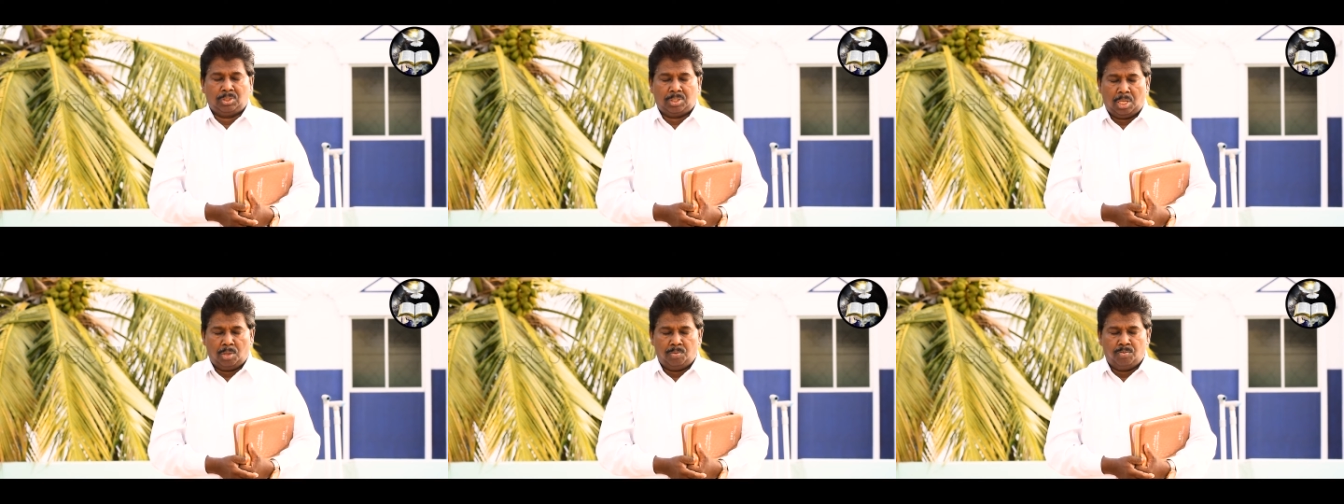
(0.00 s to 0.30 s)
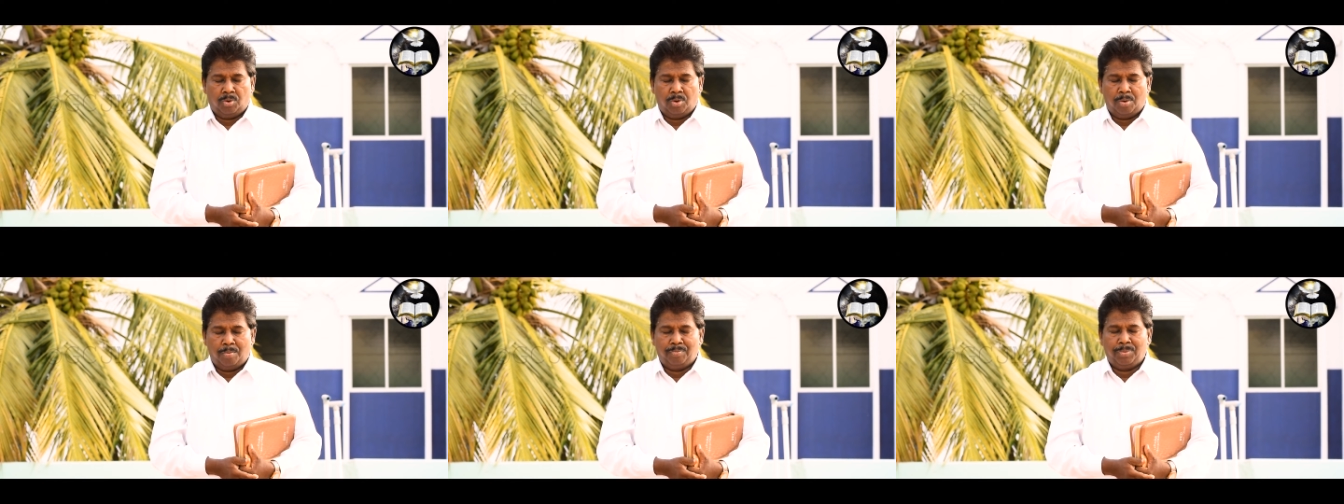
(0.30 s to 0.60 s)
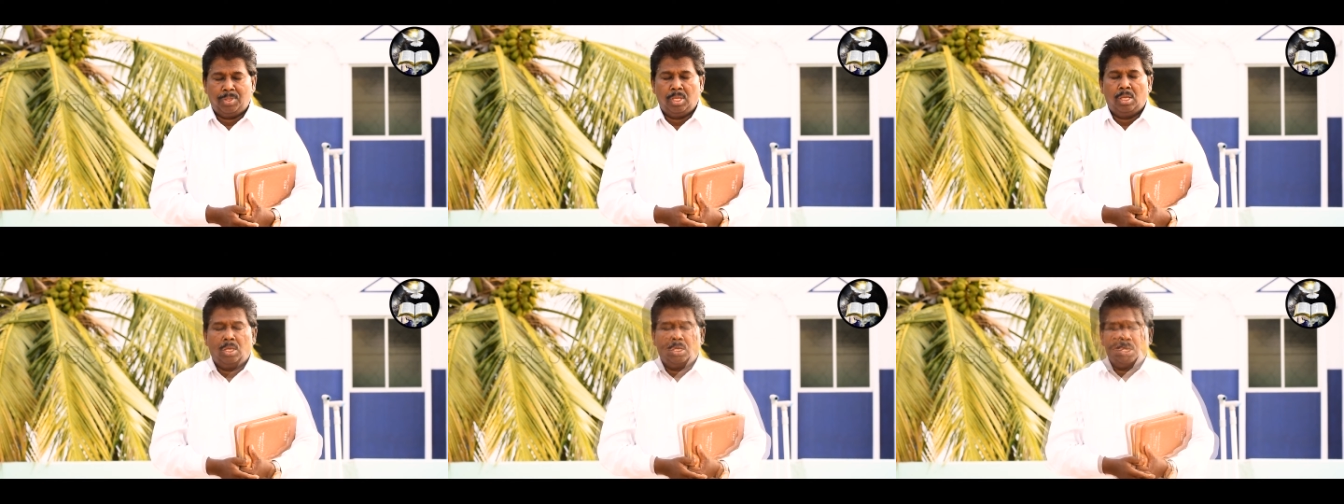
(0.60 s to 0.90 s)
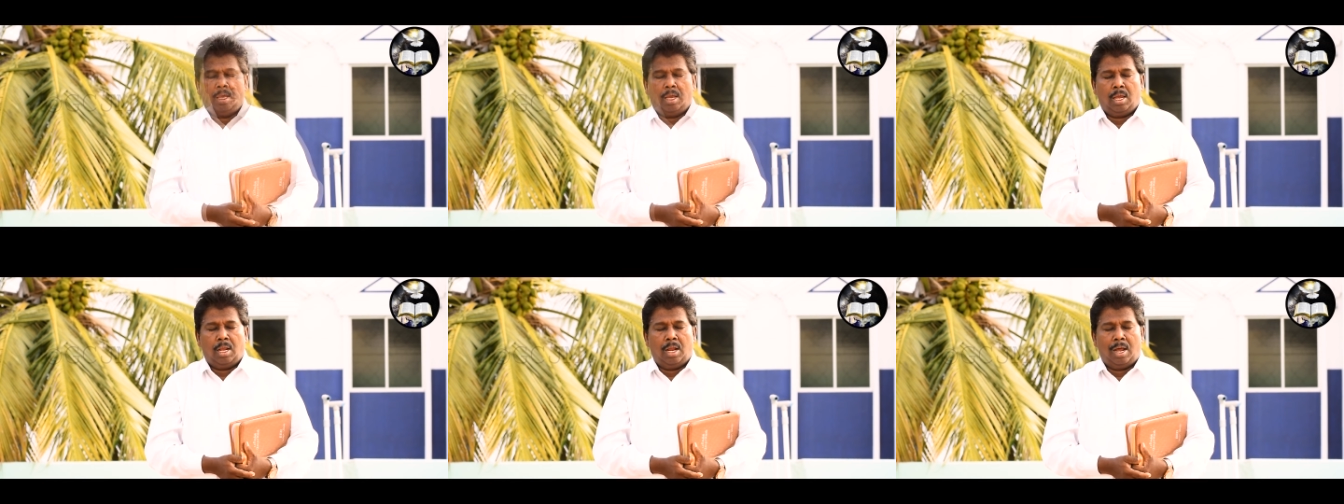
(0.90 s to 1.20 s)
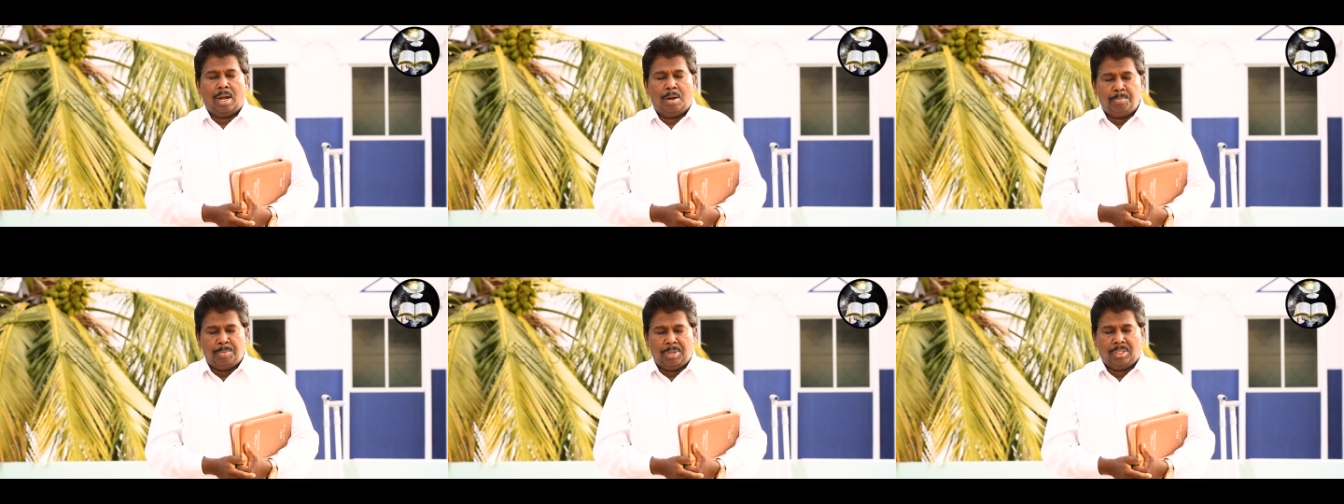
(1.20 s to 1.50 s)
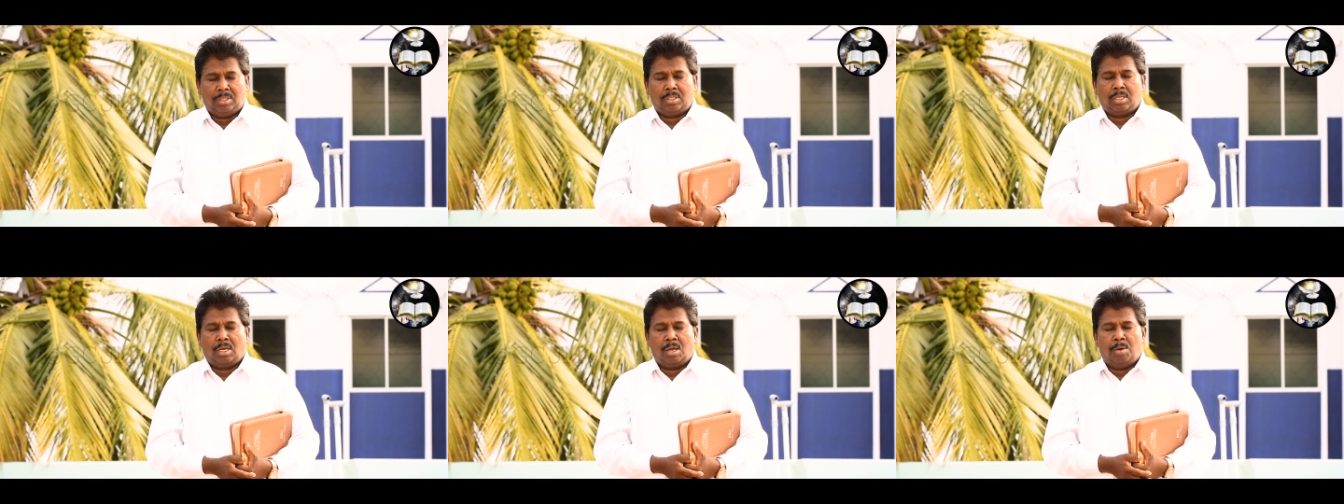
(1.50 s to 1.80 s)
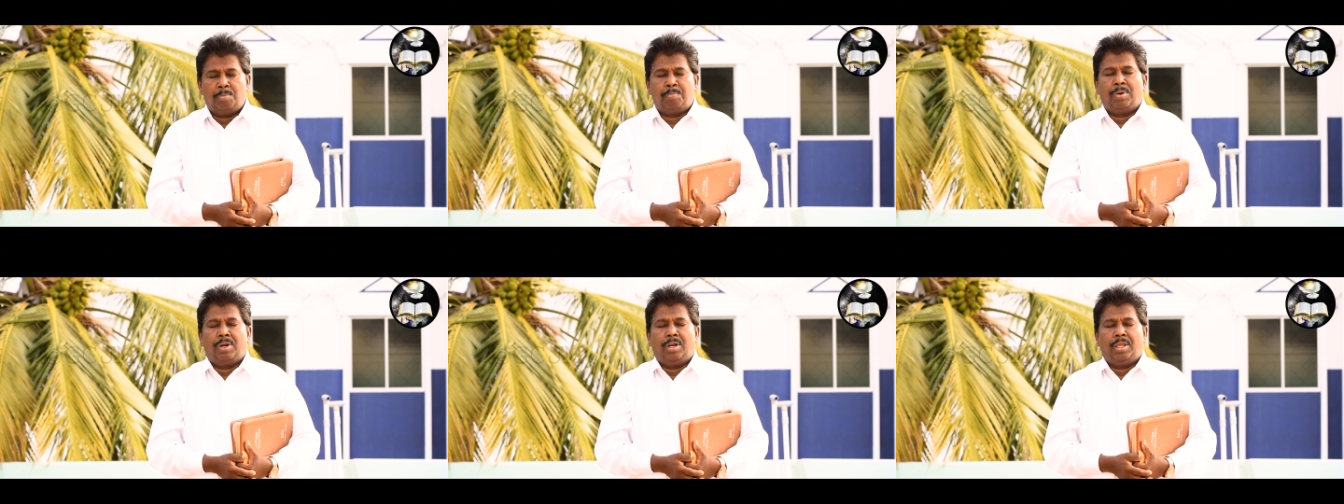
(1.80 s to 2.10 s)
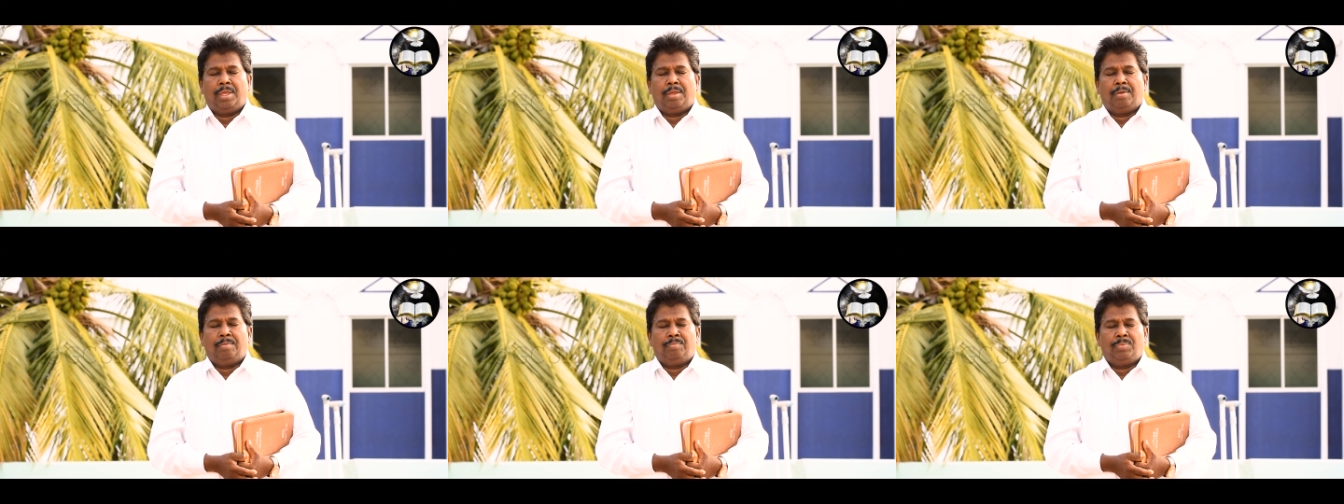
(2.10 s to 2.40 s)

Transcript: செய்வோம் எங்கள் அன்பு தகப்பனை